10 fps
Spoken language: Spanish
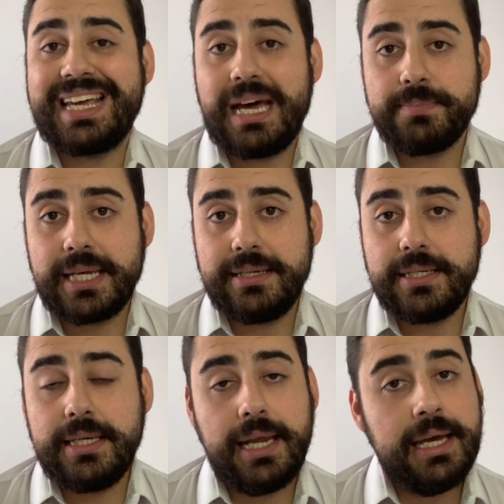de
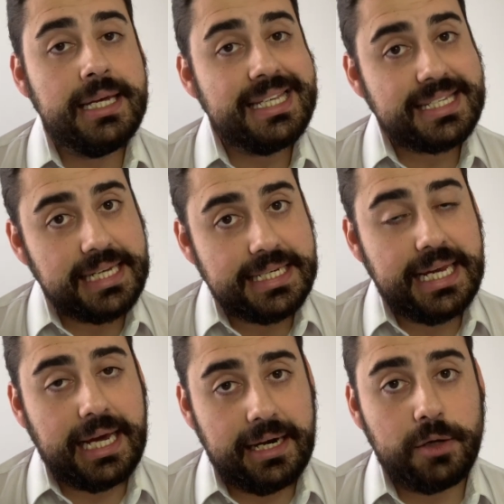capsaicina se
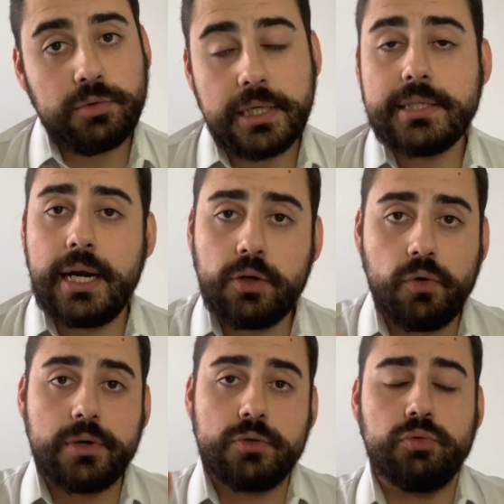llegan a utilizar
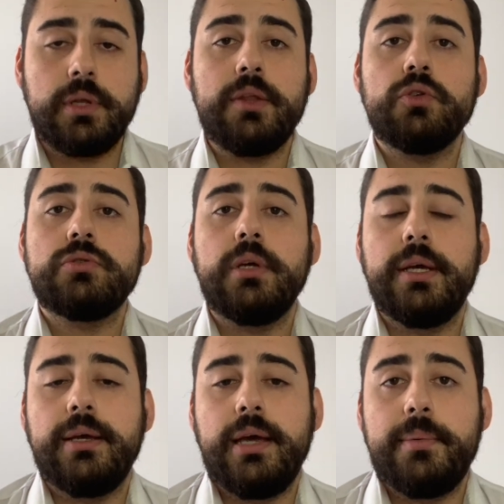con resultados
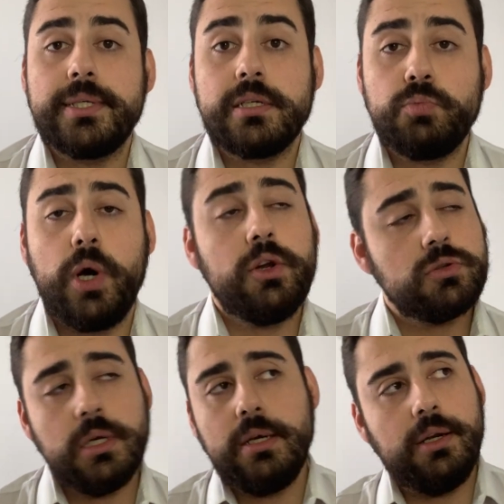eh, a veces
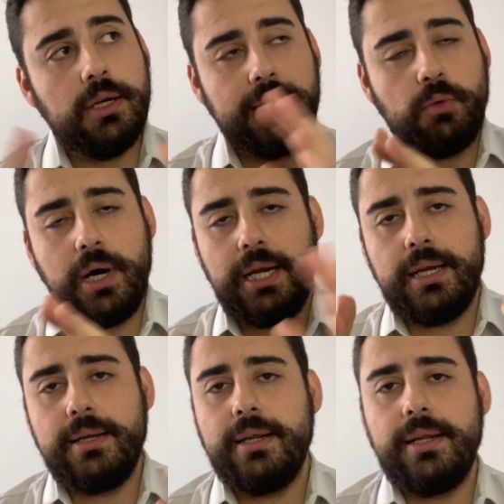buenos,
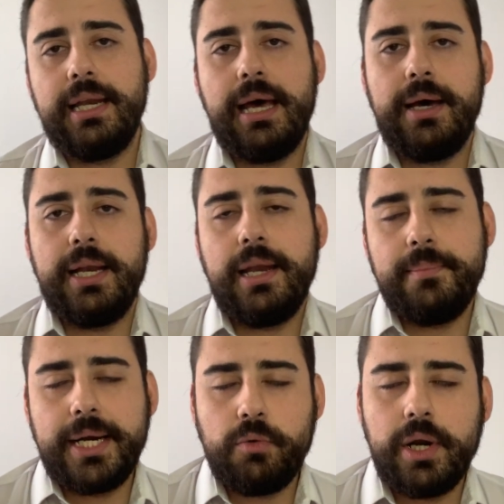Igual eh, la,
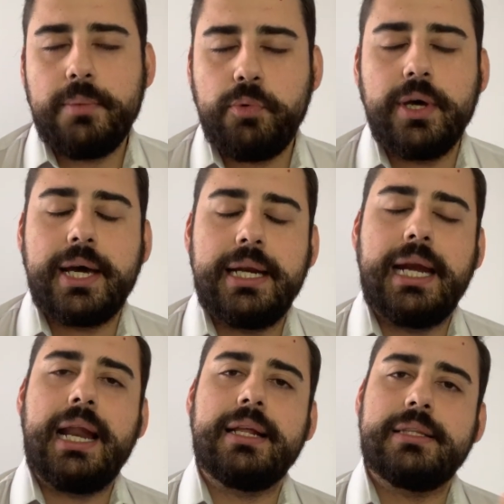marihuana puede
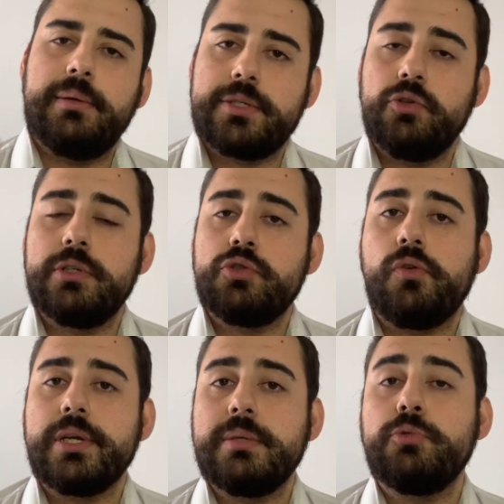generar activación de
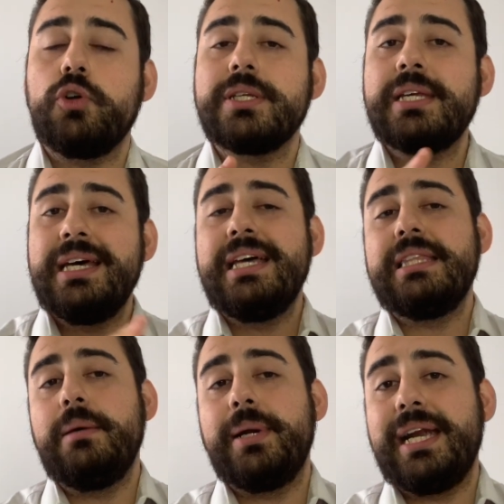esos receptores
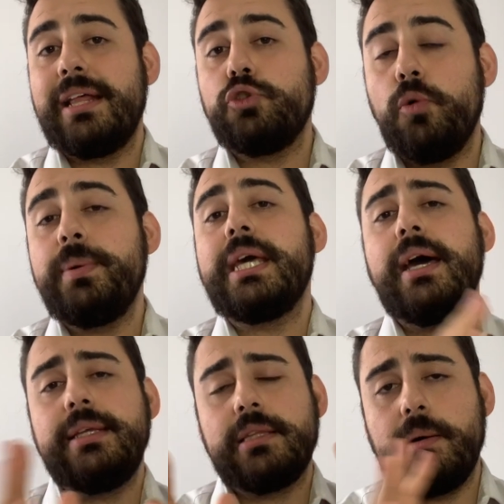de manera
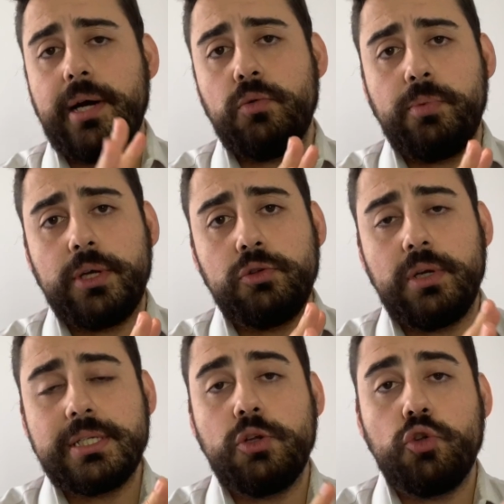tópica y trabajar un poquito
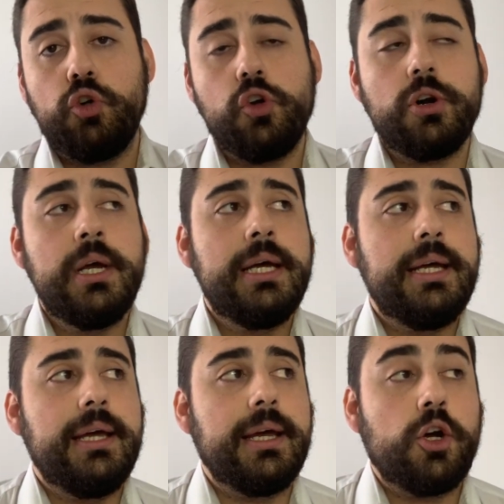en ese dolor
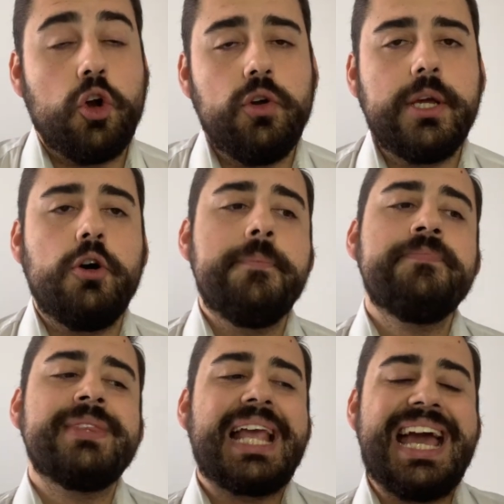eh, crónico.
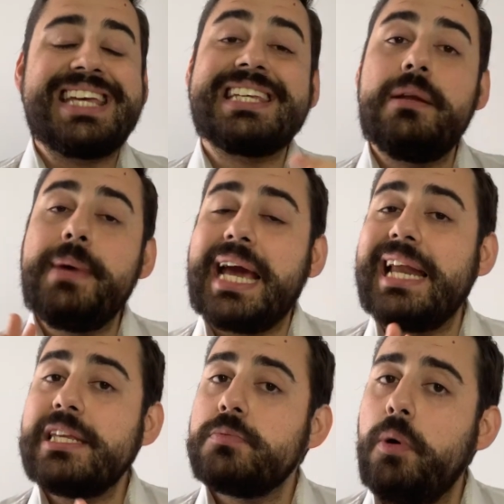Es el
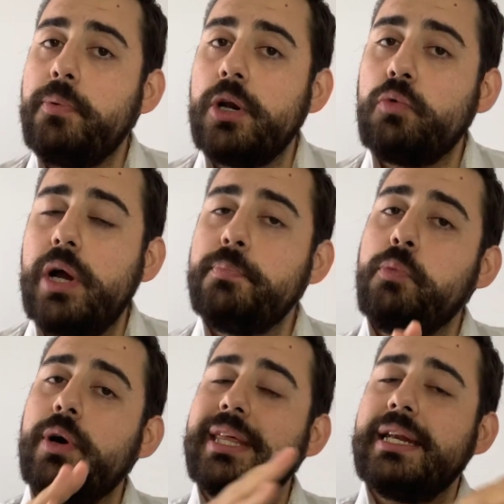mecanismo por el cual
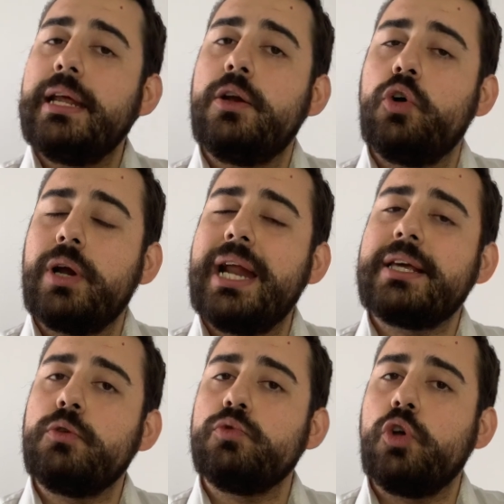pueden
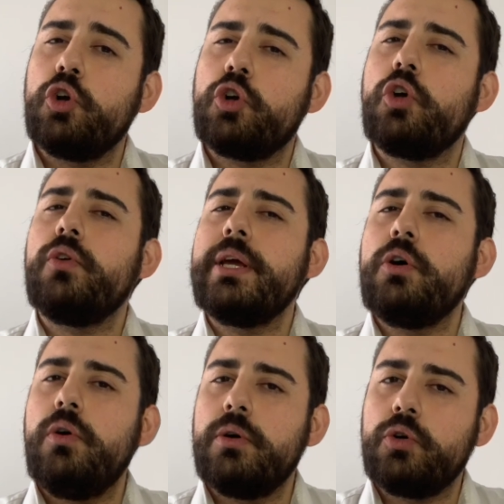lograr que un dolor
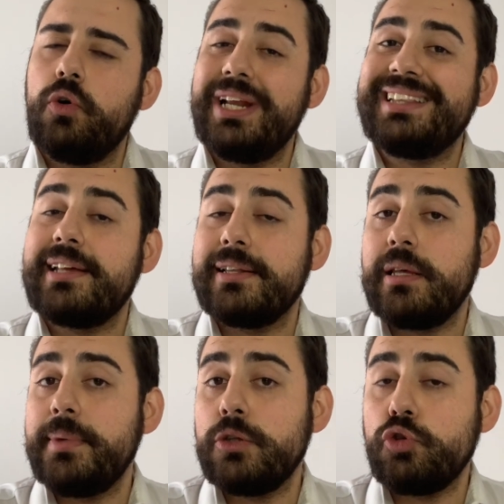crónico con el
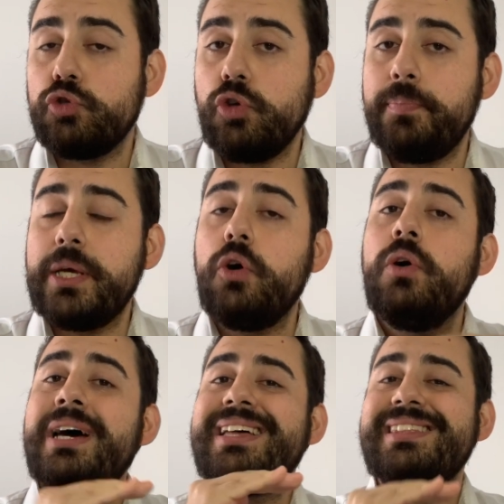tratamiento
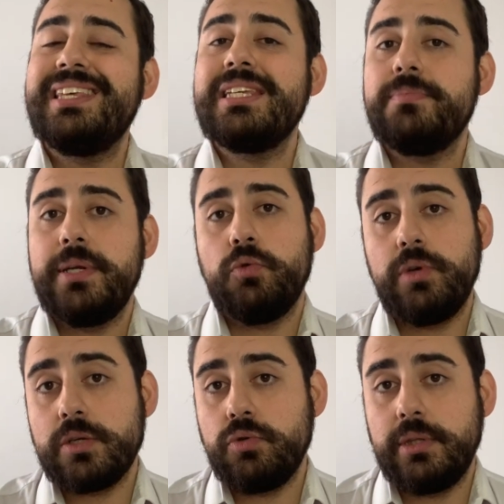tópico
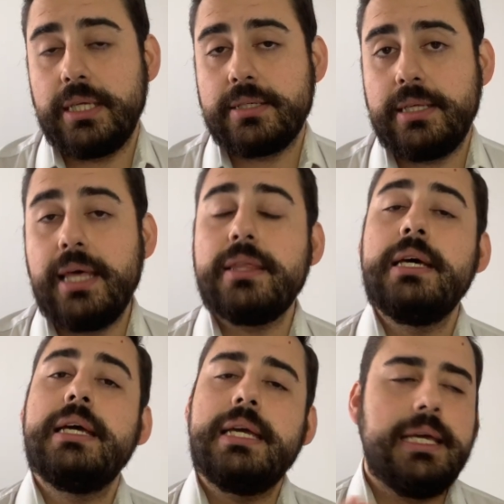disminuya su intensidad.
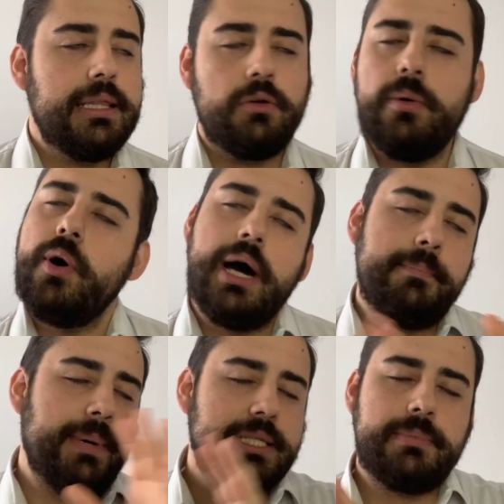Y de nuevo
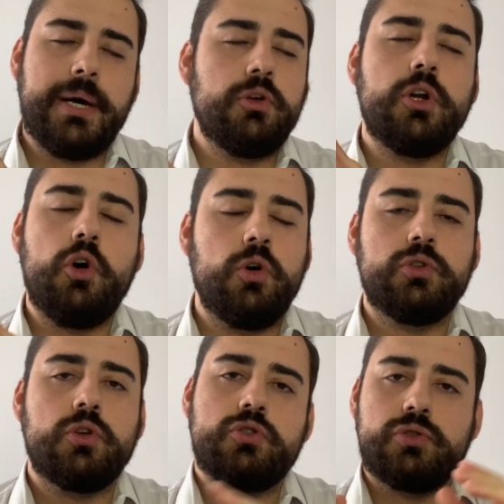han participado en
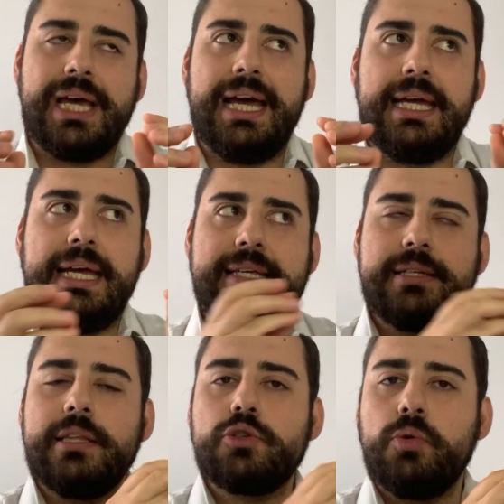otros, o sea,
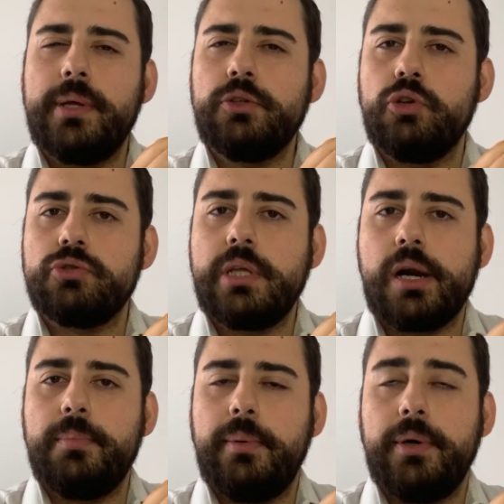ese descubrimiento, de los
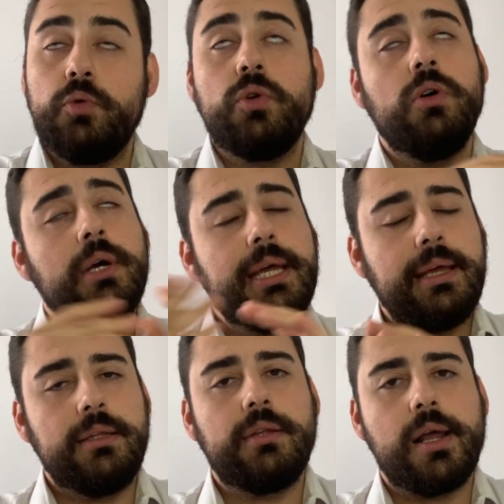TRPV1
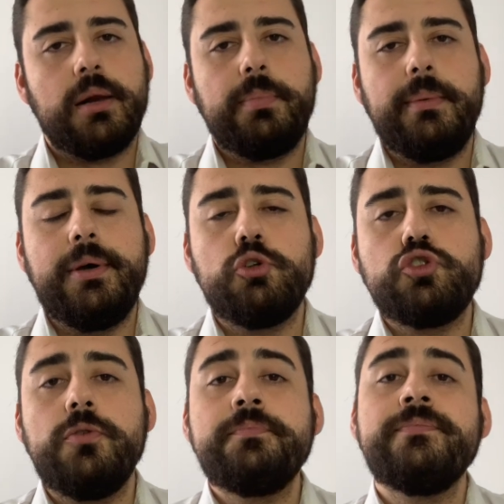y
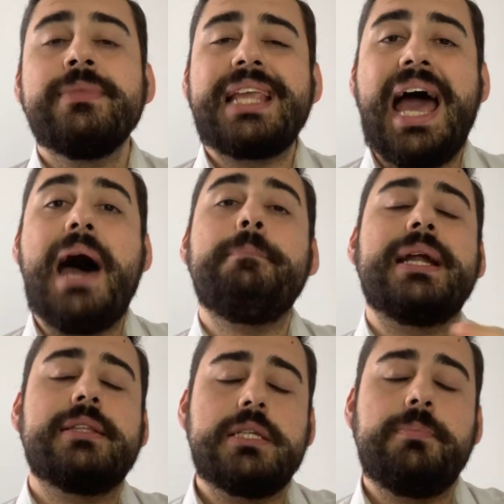TRPV8, ha
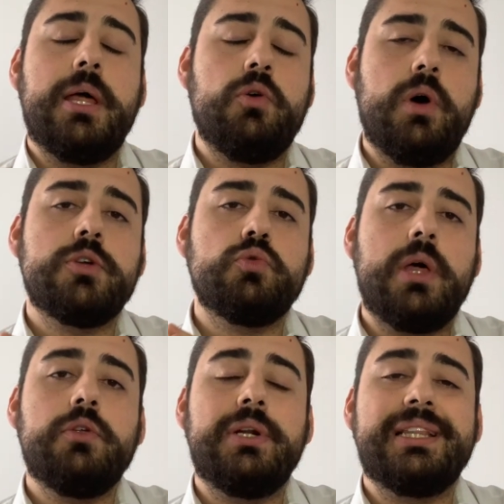participado o ha
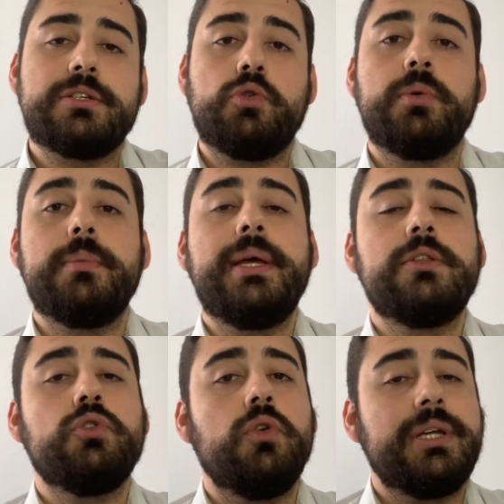ayudado en el
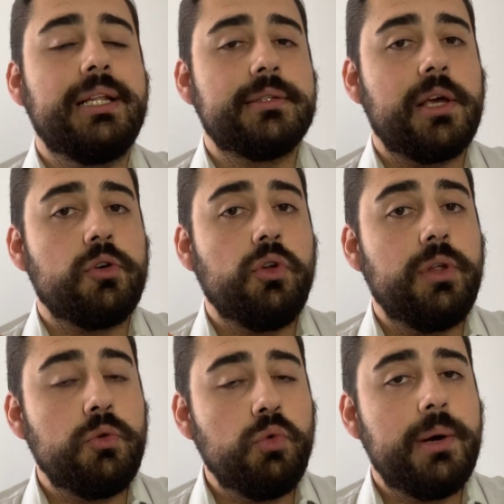descubrimiento y el
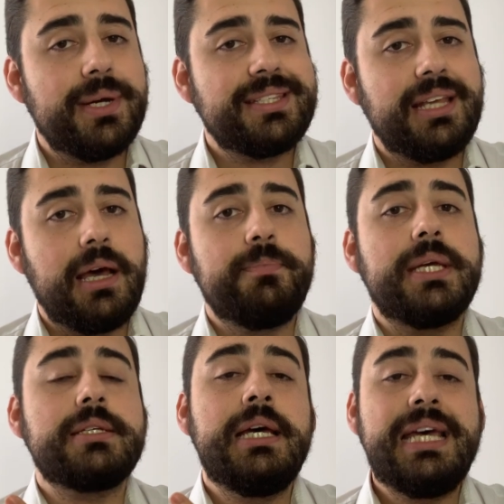desarrollo de nuevas
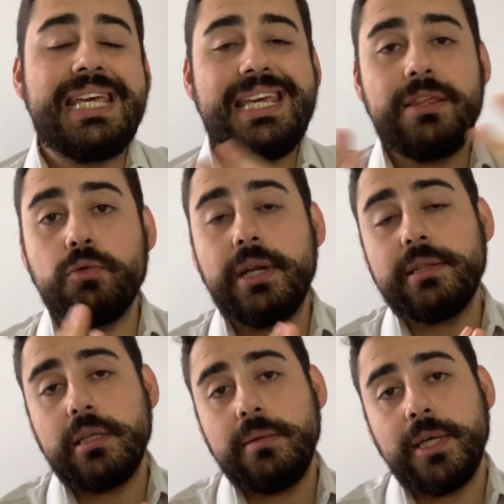terapias y de un
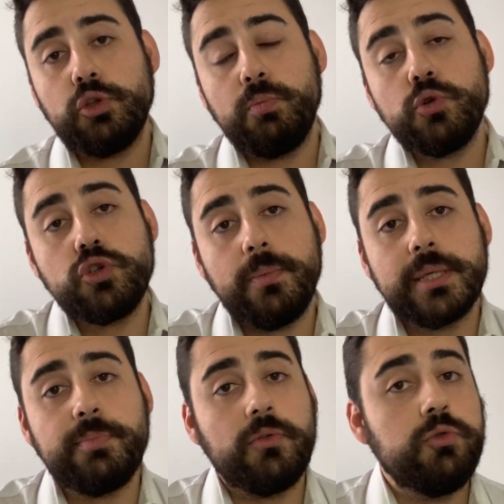entendimiento mucho
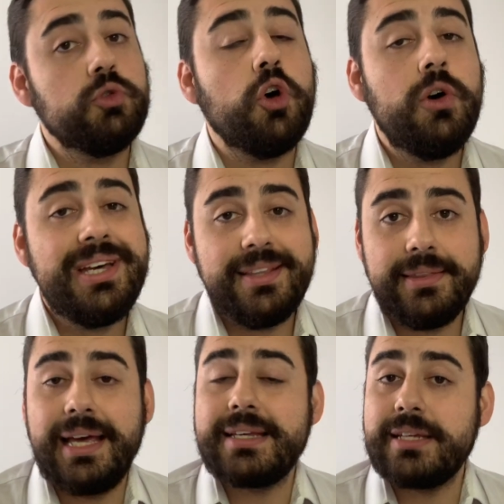más profundo
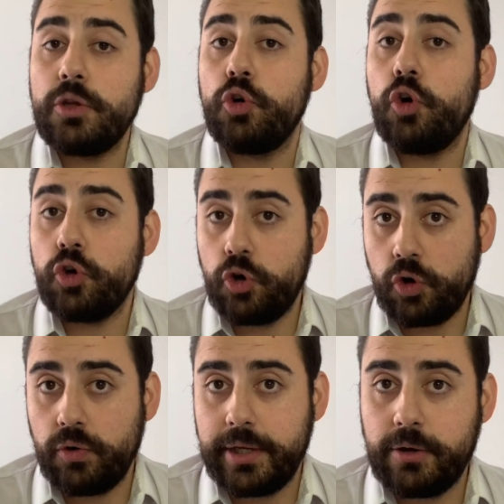de ese dolor
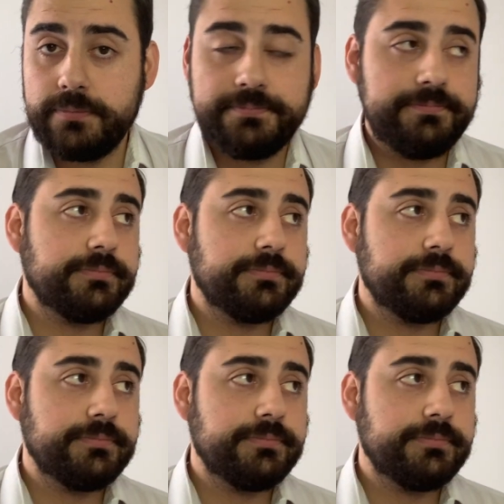crónico.